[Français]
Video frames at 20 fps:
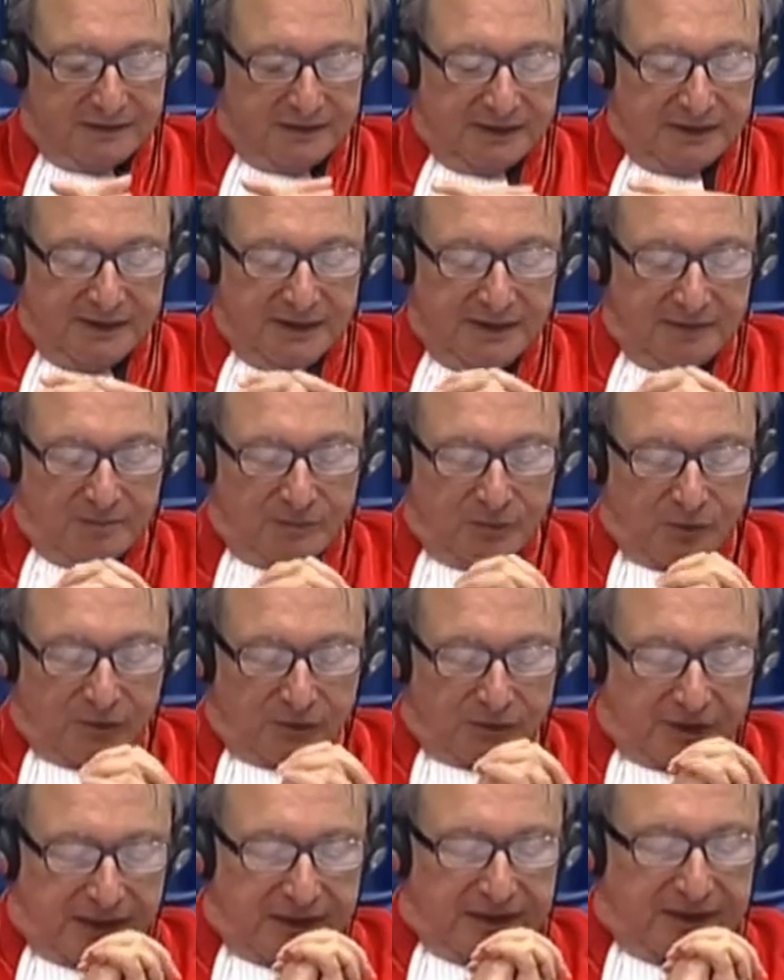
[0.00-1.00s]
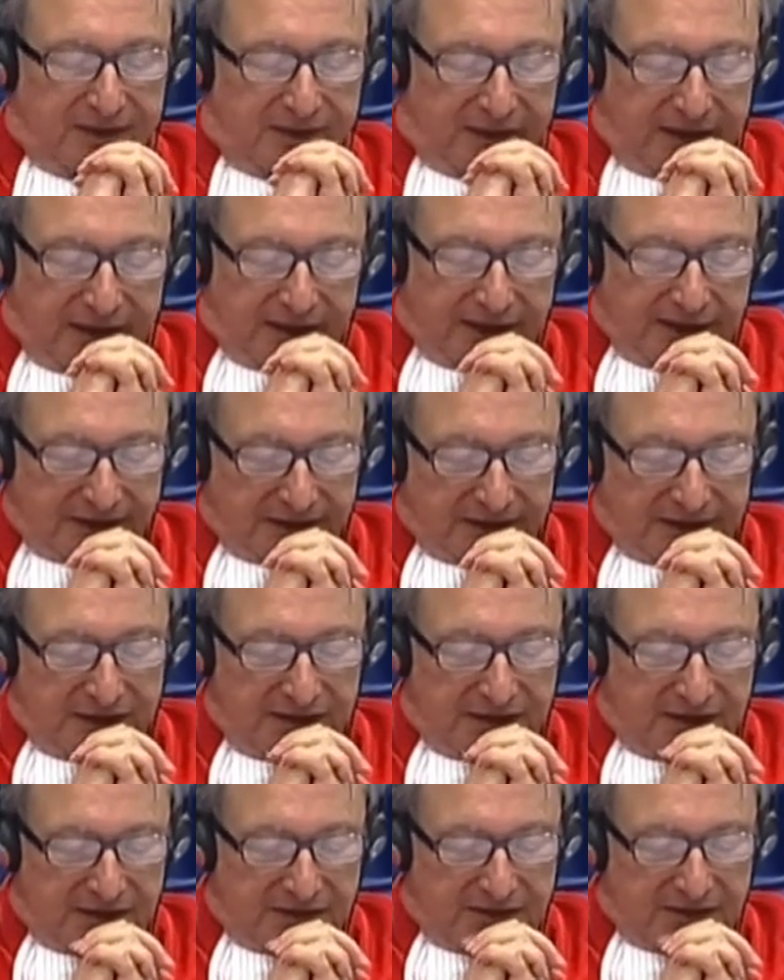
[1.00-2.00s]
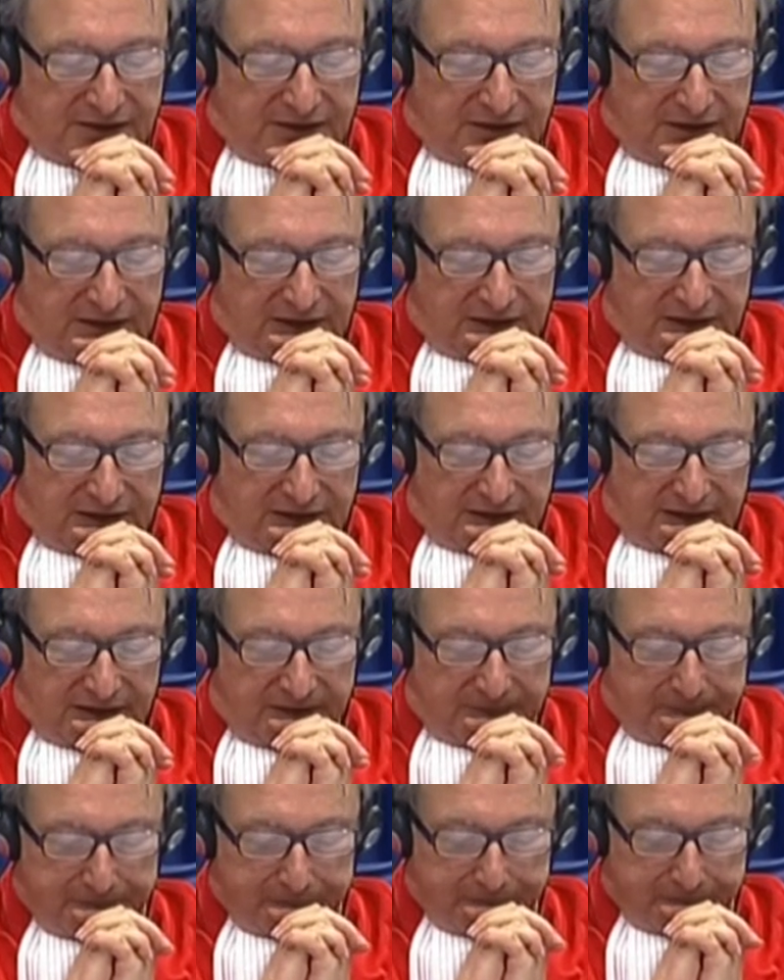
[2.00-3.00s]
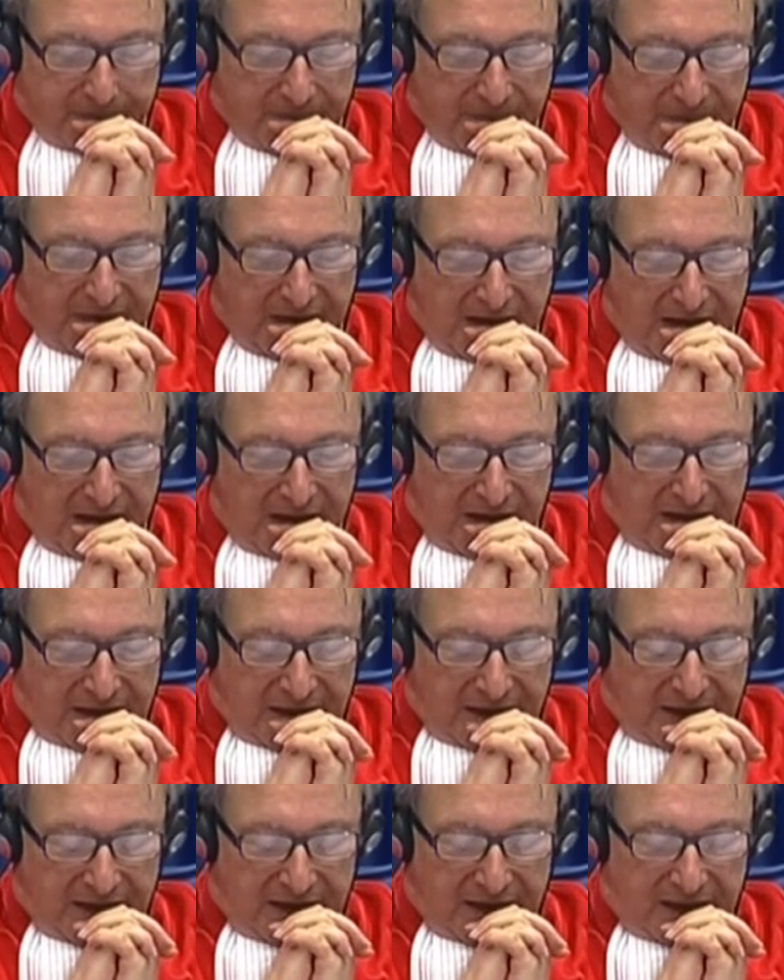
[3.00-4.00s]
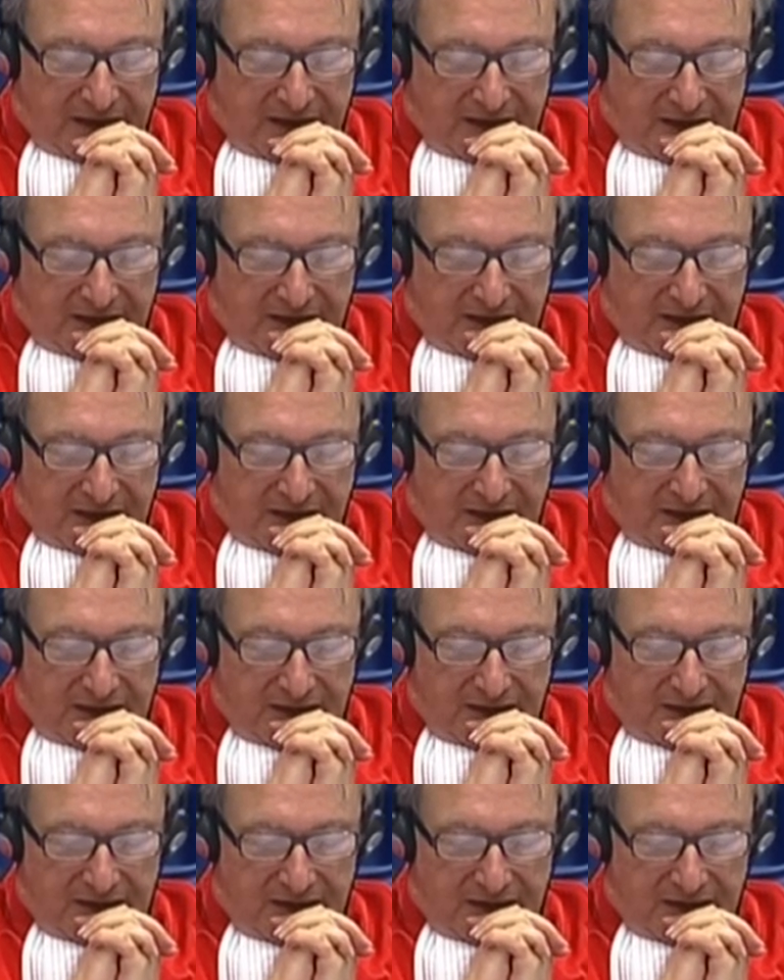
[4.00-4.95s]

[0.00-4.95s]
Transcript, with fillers: Du moins, lorsque j'aurai entamé une carrière de,